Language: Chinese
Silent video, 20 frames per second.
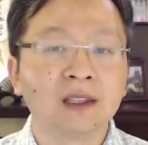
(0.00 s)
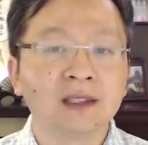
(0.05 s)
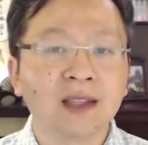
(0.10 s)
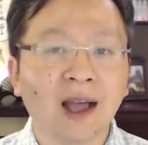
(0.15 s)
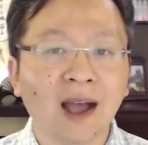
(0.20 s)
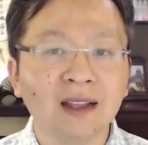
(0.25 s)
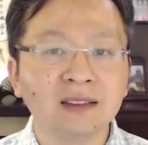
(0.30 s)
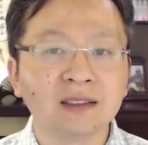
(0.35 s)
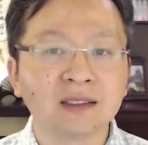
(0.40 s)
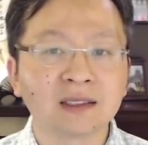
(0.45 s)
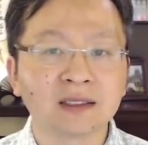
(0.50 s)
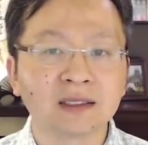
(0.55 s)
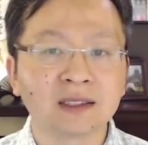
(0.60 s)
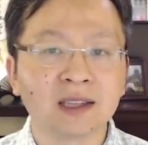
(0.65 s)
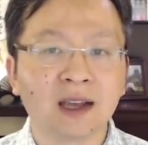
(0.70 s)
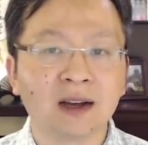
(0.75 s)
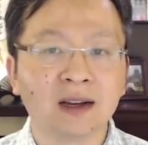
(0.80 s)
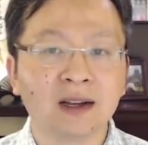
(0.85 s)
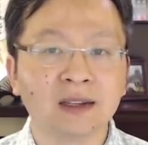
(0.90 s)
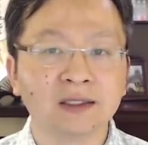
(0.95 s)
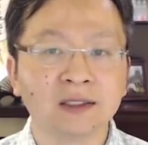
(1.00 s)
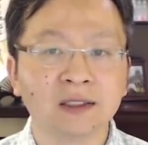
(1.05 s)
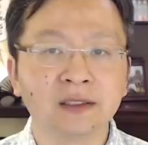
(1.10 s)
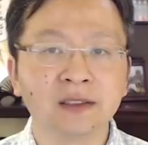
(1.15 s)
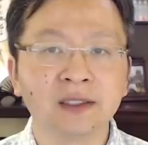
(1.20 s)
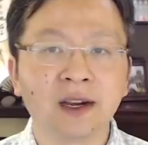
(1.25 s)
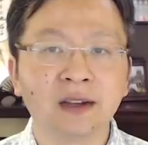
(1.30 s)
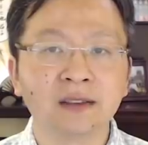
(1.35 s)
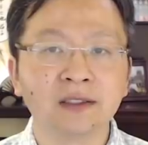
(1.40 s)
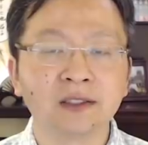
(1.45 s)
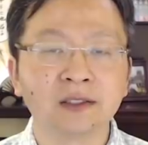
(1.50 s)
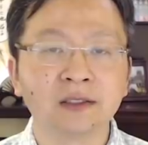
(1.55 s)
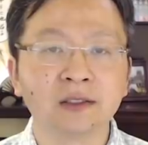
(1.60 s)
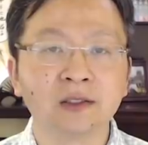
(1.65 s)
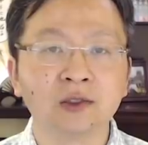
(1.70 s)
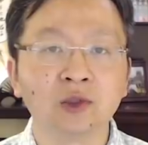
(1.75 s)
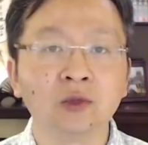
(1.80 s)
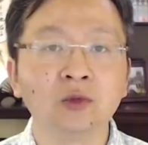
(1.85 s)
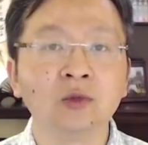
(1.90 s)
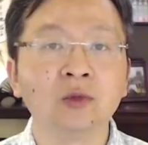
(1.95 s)
他的思想啊，仍然
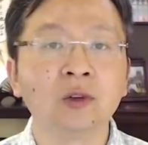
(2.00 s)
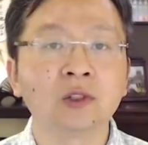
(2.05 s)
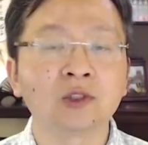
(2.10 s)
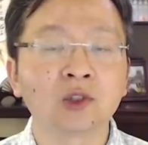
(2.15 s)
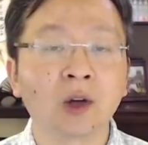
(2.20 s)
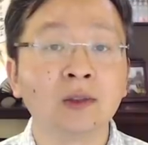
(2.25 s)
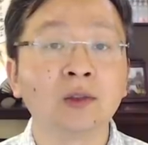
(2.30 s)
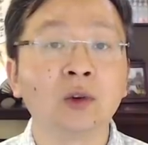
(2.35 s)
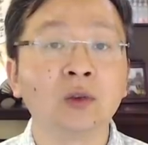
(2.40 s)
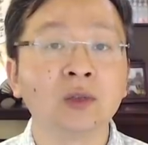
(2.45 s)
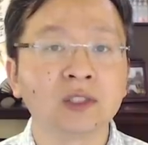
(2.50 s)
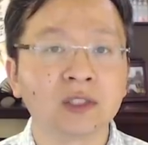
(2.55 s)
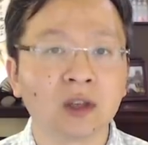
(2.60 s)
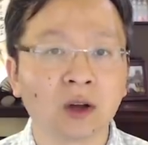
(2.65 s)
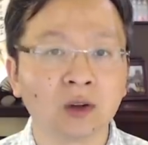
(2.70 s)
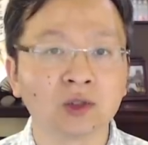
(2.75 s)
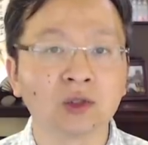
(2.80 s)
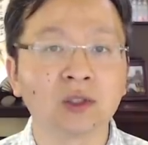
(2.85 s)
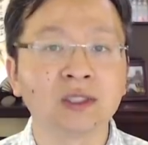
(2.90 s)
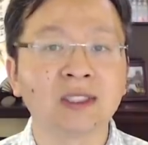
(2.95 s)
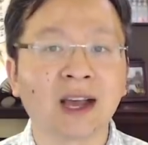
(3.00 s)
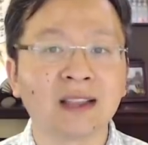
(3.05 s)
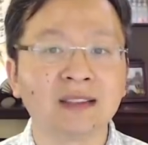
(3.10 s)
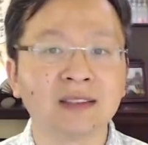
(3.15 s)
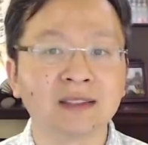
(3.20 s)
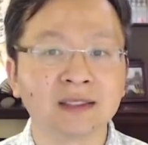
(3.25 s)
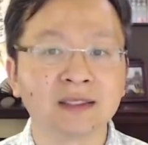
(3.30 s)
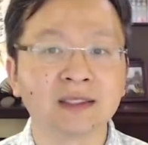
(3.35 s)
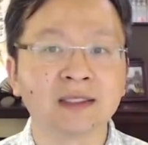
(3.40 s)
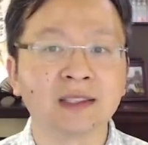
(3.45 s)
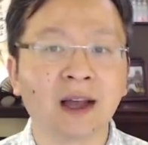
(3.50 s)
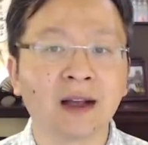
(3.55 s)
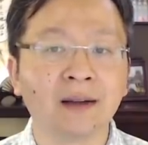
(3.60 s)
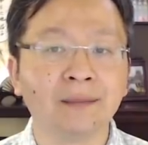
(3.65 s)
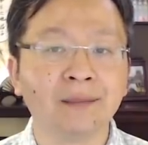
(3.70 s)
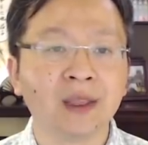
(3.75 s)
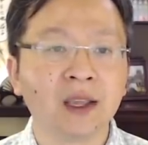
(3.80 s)
是中国传统小说家的思想，